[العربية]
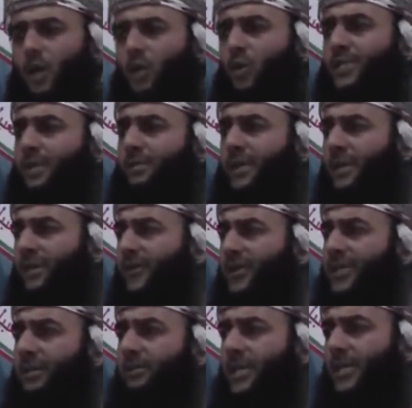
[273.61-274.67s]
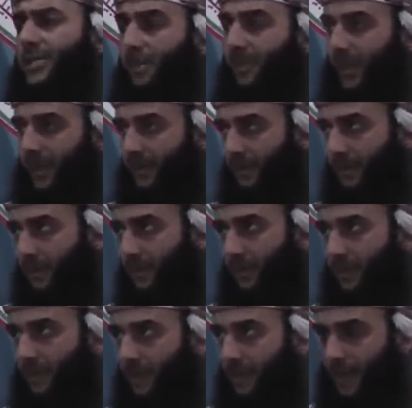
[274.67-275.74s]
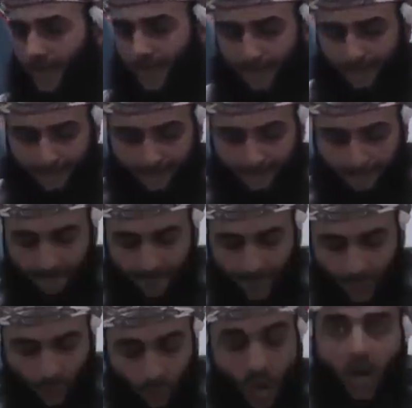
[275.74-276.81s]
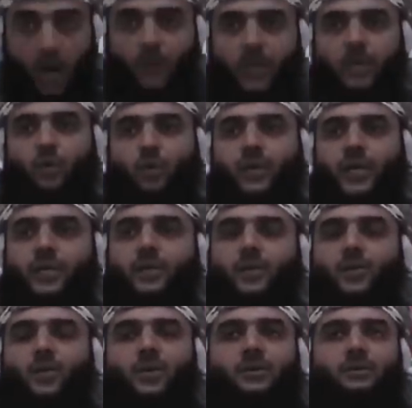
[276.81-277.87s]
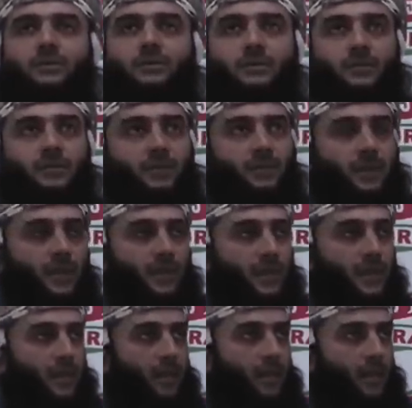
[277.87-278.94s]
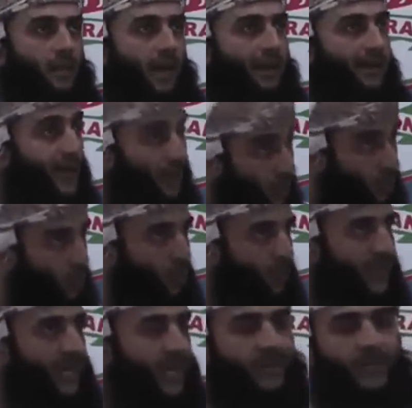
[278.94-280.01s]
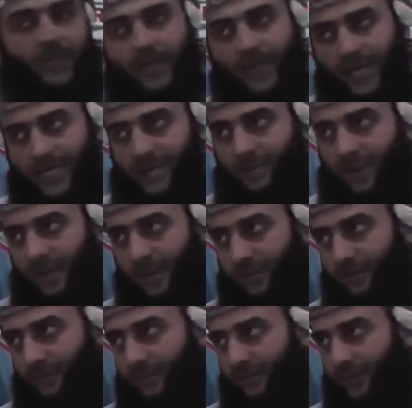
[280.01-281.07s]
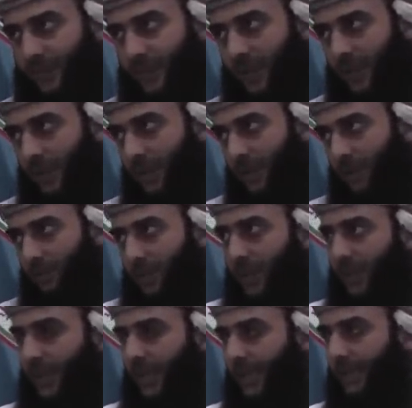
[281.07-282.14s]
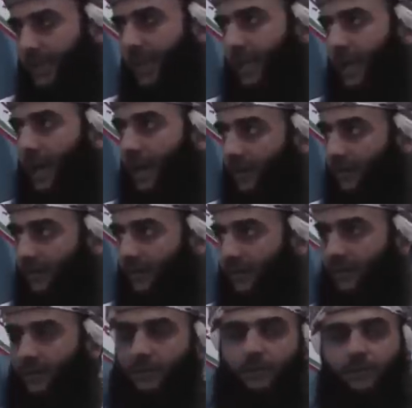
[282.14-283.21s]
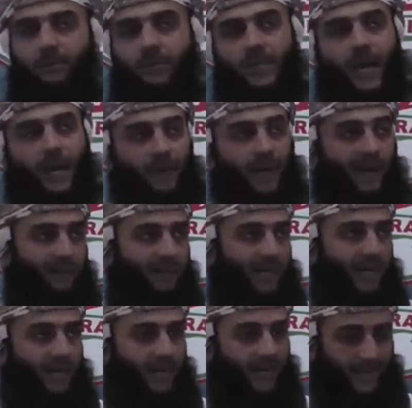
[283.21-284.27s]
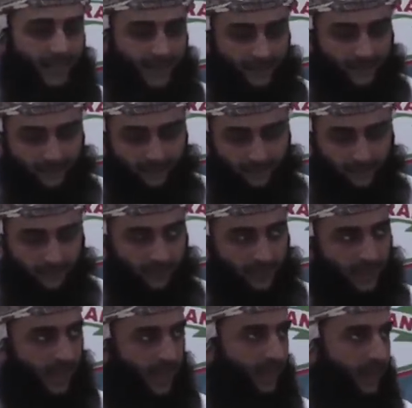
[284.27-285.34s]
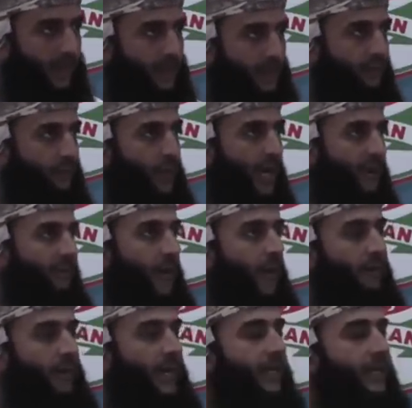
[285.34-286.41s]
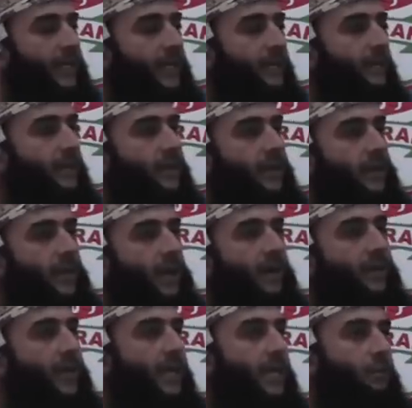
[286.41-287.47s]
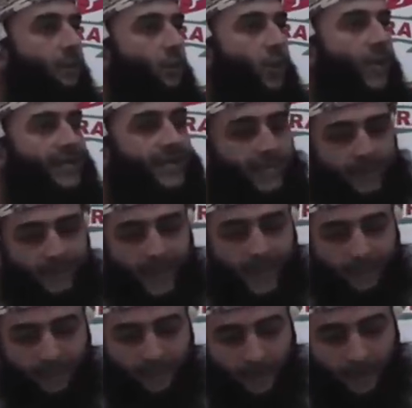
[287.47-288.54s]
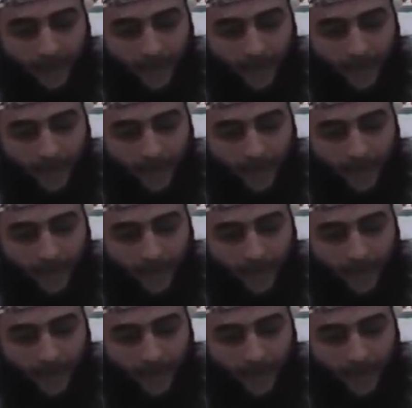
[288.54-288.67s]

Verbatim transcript: واستمر فترة من الزمن وحاول العمانيون أن يخرجوا من هذه الأزمة بقيادة الأهف بن حمحام الهنائي الأهيف بن حمحام الهنائي هذا كان من ولاة الإمام